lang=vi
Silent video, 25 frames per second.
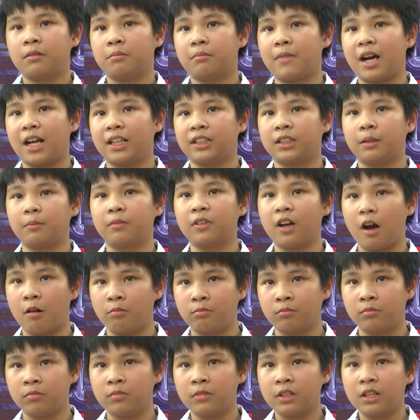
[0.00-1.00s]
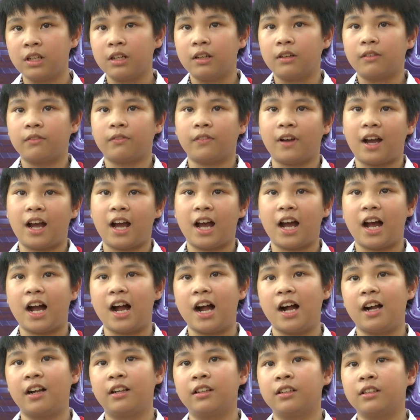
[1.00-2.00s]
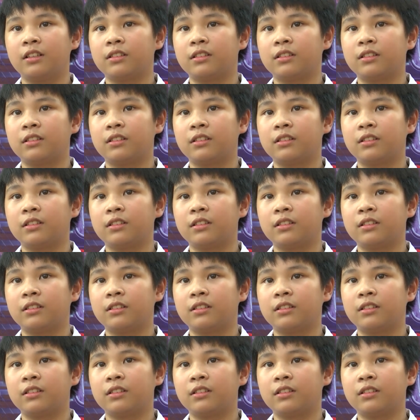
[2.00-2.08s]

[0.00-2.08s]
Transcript: 3.0, và